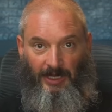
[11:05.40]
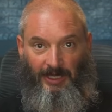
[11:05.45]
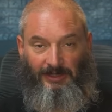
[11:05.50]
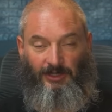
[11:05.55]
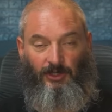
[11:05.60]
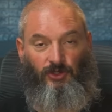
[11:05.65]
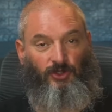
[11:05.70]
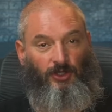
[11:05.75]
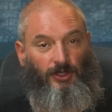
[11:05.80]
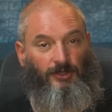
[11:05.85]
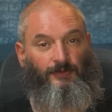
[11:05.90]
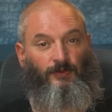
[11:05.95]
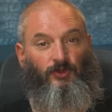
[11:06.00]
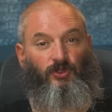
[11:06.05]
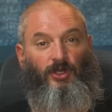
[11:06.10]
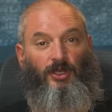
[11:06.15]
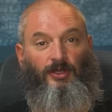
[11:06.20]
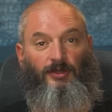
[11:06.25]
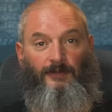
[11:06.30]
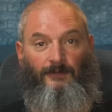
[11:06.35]
Это
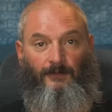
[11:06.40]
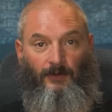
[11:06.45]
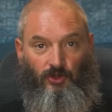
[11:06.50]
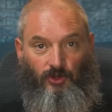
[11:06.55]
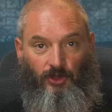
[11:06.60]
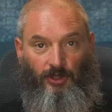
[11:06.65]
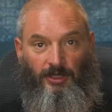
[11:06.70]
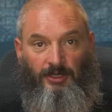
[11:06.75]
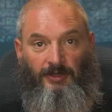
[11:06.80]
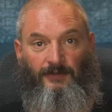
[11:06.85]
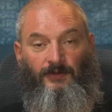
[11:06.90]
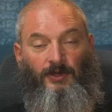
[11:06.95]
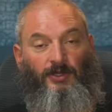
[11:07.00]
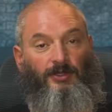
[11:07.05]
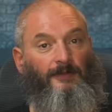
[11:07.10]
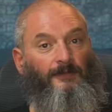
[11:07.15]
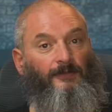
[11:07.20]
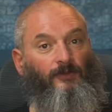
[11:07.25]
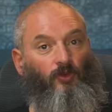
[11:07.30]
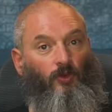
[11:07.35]
чрезвычайно важно, и в
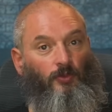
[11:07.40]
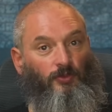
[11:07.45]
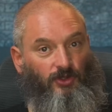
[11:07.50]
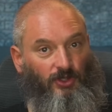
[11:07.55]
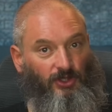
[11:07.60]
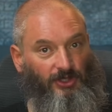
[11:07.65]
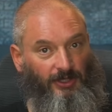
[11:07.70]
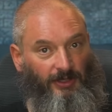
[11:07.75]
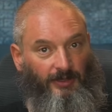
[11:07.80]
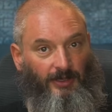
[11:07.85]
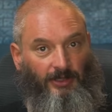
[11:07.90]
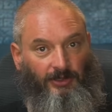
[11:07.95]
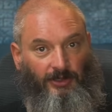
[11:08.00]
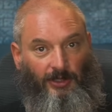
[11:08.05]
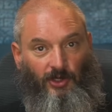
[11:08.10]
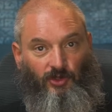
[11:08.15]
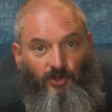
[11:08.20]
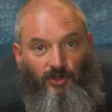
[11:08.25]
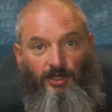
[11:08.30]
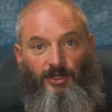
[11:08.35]
этом в том числе
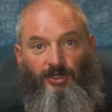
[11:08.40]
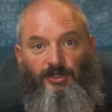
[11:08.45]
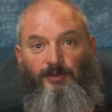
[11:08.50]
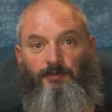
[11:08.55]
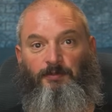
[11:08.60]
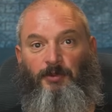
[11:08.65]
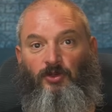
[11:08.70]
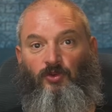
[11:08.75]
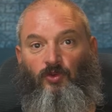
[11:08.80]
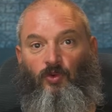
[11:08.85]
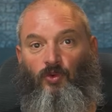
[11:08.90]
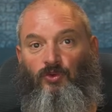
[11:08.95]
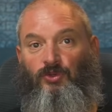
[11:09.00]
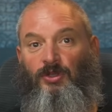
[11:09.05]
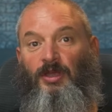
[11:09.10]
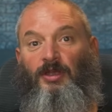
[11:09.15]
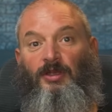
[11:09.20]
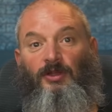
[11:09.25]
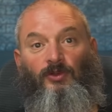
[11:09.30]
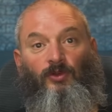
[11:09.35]
отражается
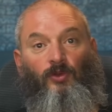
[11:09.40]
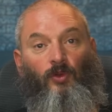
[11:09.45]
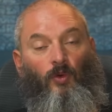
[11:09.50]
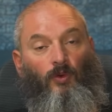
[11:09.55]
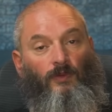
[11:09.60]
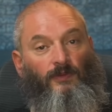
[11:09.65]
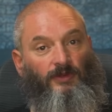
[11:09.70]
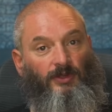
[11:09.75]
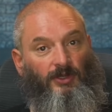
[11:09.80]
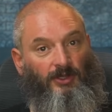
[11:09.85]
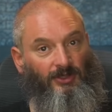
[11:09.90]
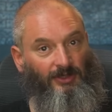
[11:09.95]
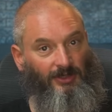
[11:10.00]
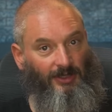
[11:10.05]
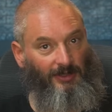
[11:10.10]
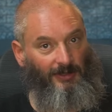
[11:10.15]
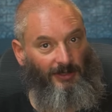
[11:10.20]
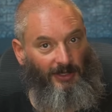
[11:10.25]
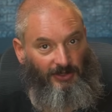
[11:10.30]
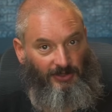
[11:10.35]
подход новой
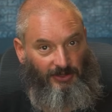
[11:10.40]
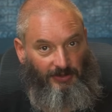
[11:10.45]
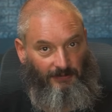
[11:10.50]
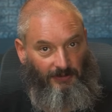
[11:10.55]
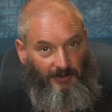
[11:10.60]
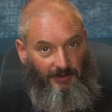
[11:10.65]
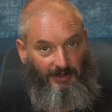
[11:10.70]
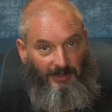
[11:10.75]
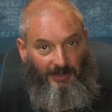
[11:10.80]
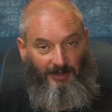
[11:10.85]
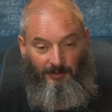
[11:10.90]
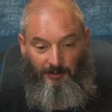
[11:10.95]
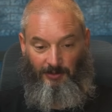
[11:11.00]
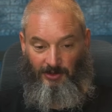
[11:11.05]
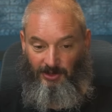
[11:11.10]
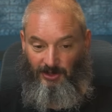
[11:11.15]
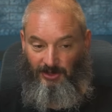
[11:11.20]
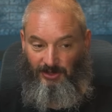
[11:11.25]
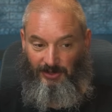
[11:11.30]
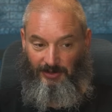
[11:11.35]
интегративной
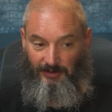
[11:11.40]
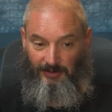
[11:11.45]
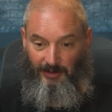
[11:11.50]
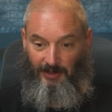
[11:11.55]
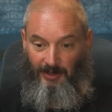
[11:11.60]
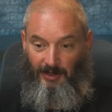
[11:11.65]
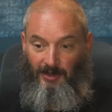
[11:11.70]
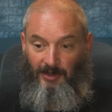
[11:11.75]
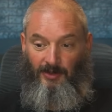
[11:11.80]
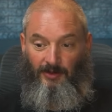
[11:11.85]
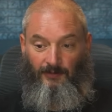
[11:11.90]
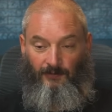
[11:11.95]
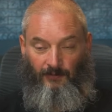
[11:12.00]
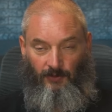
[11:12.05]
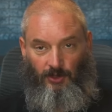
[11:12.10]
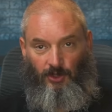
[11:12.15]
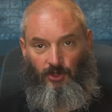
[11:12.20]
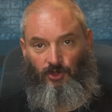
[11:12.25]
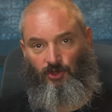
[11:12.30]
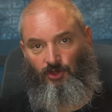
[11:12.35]
медицины.
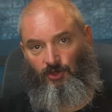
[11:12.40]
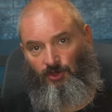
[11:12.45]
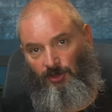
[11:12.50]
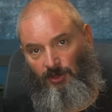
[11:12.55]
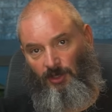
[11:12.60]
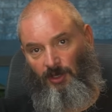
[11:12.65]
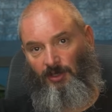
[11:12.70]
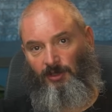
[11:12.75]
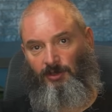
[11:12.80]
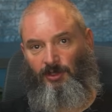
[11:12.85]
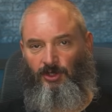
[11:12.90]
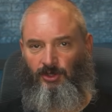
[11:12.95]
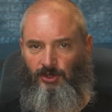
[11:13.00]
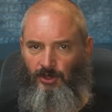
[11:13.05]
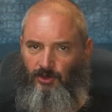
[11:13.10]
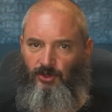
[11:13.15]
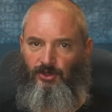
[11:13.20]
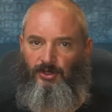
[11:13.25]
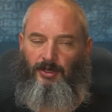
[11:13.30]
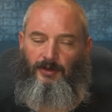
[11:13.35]
Вылечить, да,
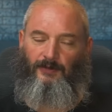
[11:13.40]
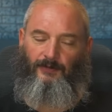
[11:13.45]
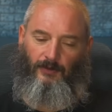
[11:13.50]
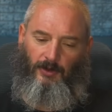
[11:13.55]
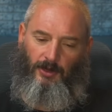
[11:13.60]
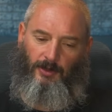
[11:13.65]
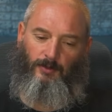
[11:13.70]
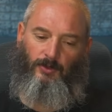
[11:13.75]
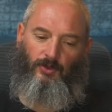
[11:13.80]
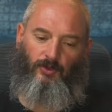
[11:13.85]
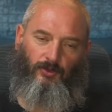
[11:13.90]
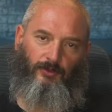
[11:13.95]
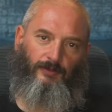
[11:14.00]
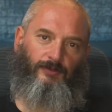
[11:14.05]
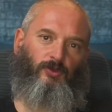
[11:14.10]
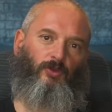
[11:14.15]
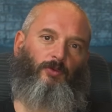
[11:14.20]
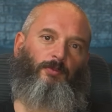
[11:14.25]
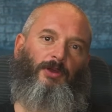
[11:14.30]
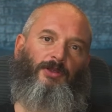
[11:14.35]
классическая фарма,
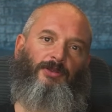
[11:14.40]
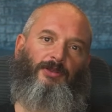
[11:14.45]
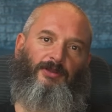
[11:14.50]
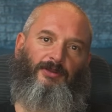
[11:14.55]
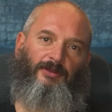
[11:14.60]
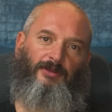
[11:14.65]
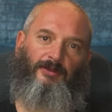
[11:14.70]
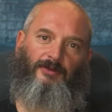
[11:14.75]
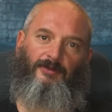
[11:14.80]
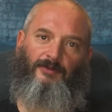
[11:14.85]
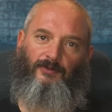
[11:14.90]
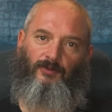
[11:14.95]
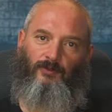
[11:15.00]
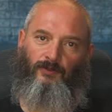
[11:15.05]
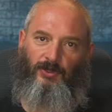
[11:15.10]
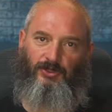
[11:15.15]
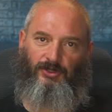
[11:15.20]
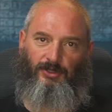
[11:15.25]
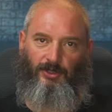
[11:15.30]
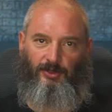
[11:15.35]
тут все понятно. У
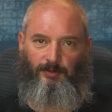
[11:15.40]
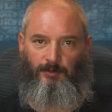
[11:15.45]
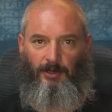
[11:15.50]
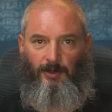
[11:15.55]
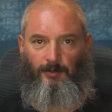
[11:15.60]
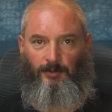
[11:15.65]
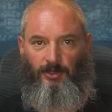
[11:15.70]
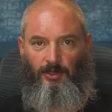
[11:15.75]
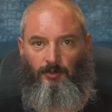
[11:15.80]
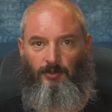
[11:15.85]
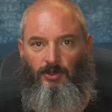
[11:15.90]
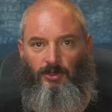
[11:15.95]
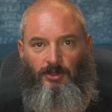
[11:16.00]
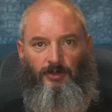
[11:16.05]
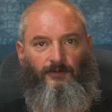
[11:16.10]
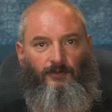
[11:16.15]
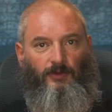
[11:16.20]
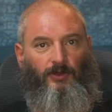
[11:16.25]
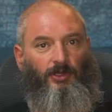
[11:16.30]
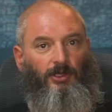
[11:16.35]
вас есть проблемы
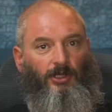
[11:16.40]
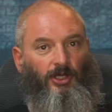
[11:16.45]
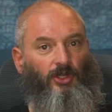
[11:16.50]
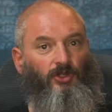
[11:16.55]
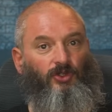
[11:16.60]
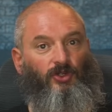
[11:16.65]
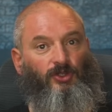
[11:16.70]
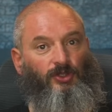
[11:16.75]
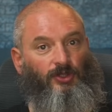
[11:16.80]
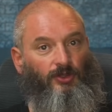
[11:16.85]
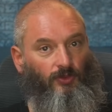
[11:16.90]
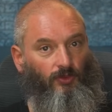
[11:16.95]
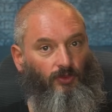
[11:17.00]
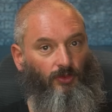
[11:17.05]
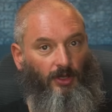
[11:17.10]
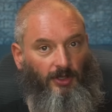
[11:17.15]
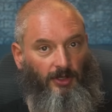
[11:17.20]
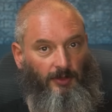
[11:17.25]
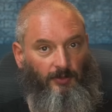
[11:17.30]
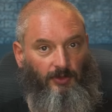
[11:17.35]
и вы лечите ее
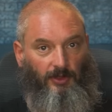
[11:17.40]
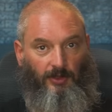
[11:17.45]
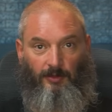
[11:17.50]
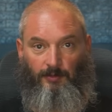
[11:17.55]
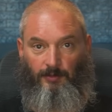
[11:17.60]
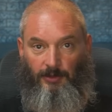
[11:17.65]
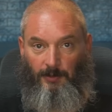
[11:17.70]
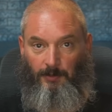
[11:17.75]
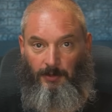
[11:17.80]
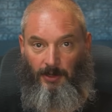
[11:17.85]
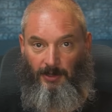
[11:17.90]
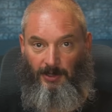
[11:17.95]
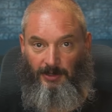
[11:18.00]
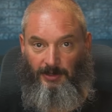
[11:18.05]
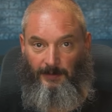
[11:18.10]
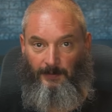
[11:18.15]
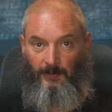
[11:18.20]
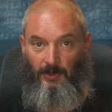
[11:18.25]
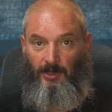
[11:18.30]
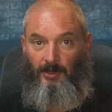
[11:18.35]
каким-то
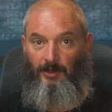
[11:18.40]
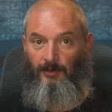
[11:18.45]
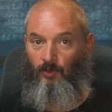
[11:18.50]
препаратом.